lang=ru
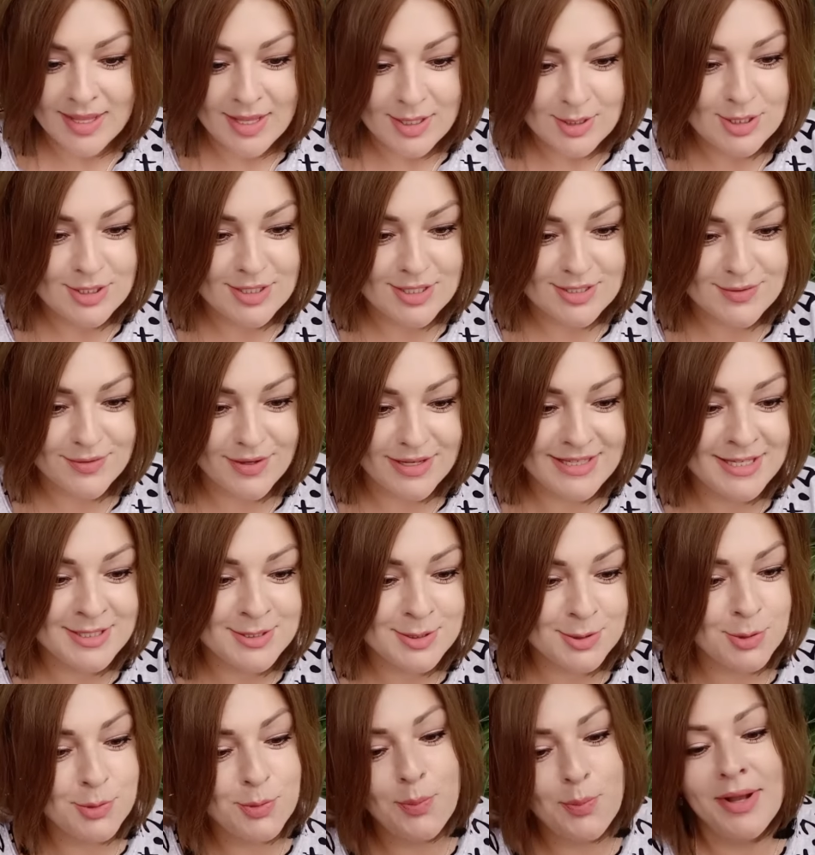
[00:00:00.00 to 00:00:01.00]
Где название
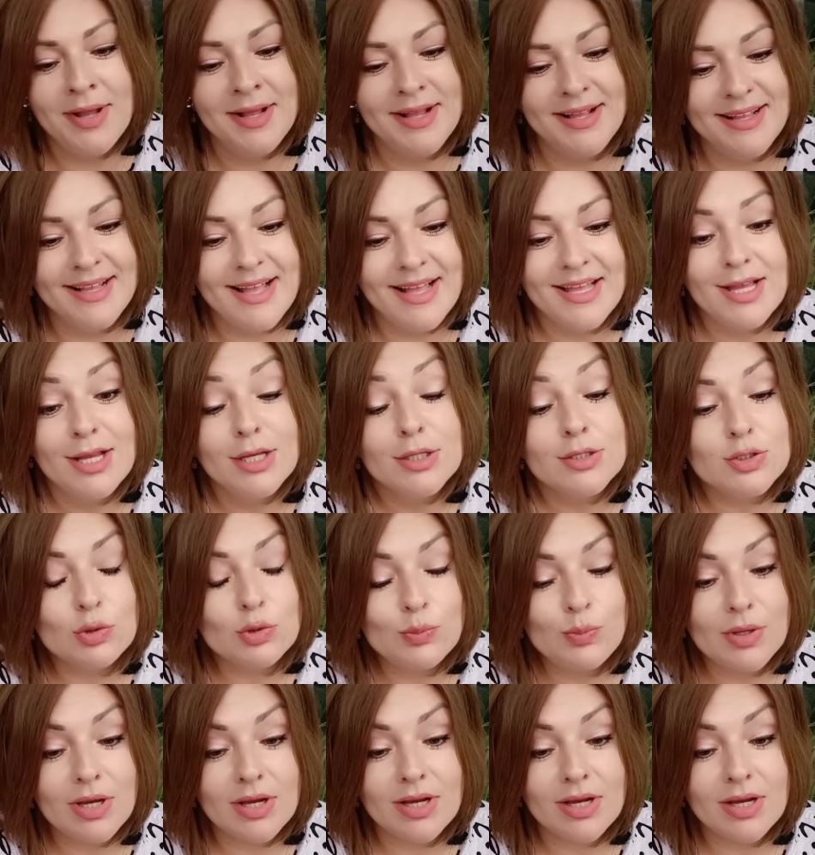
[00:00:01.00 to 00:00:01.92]
супа? Суп,